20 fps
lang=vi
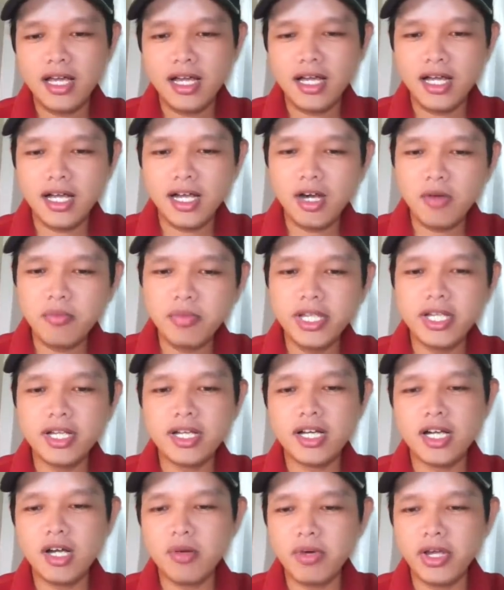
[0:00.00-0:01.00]
Không biết,
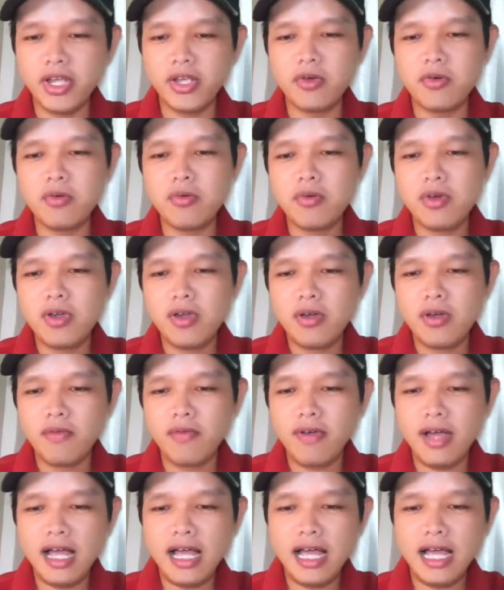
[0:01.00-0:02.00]
không hiểu
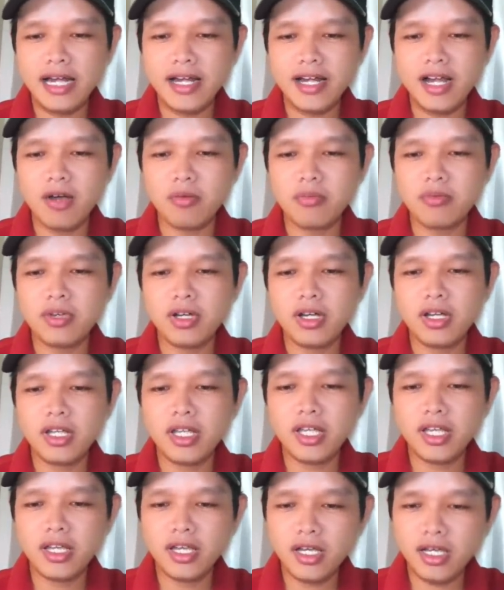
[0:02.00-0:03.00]
và hành động, cái
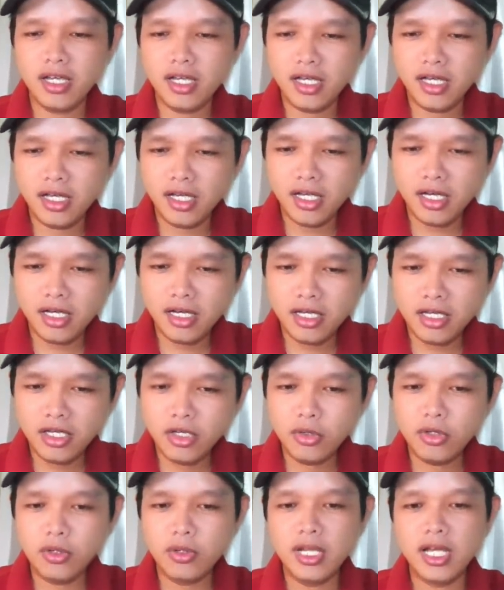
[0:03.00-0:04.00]
nói
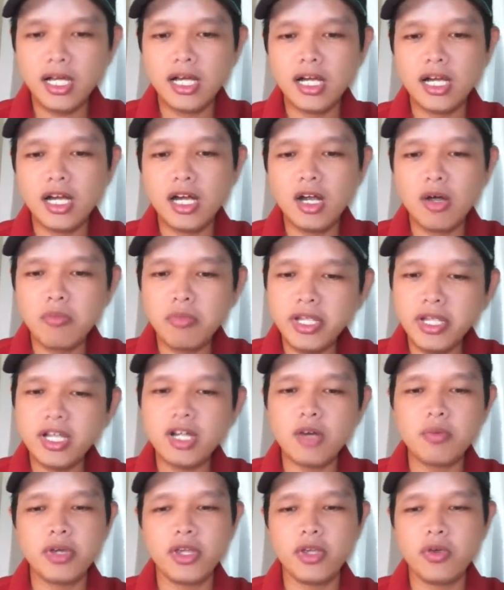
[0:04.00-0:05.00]
chung là không biết,
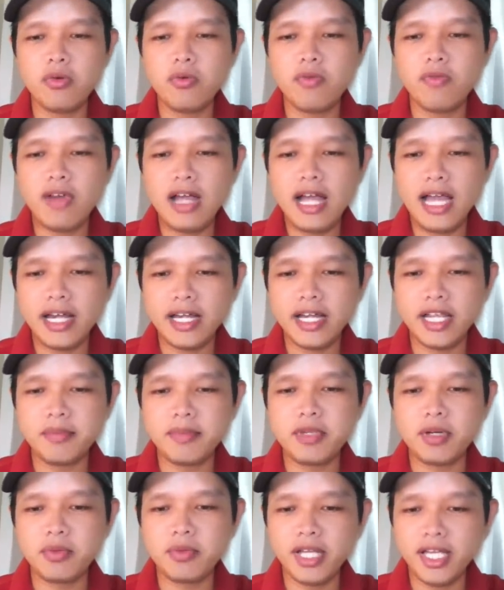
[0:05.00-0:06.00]
không hiểu và hành hiệp
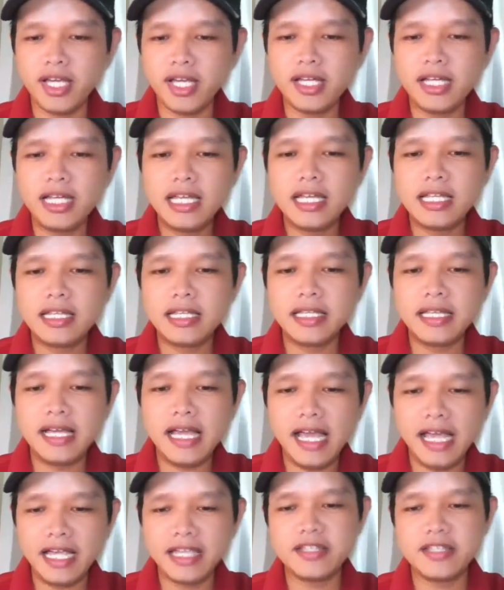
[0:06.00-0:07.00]
trọng nghĩa thì
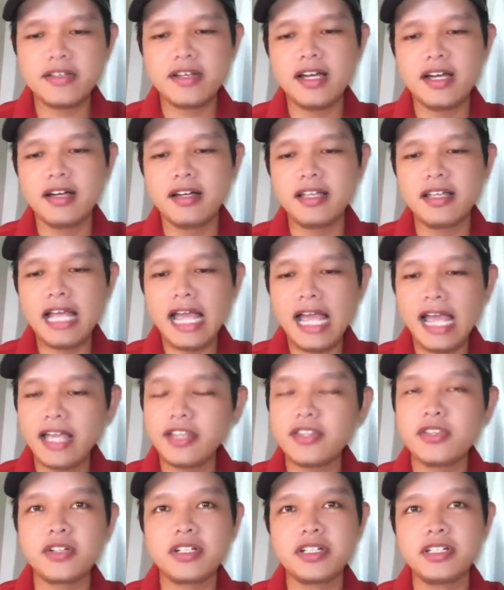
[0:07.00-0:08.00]
hại cho đời, hại
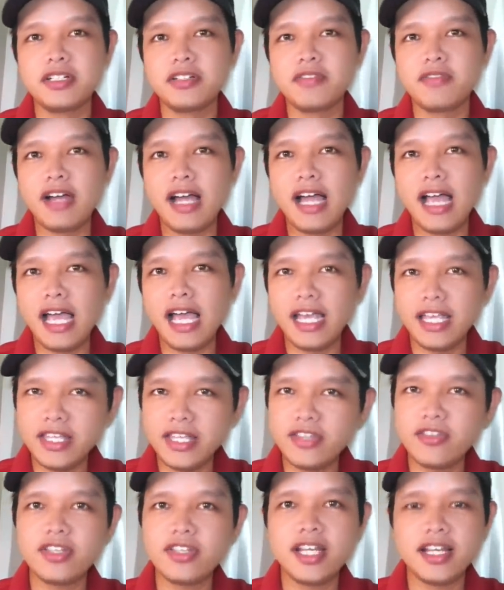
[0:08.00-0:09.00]
cho người và hại
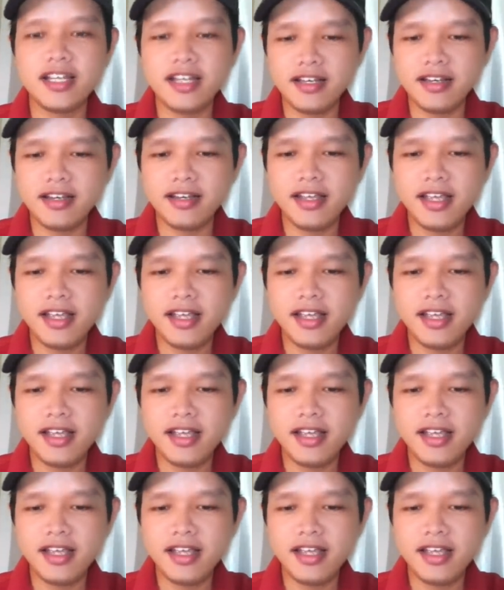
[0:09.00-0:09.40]
cho gia đình,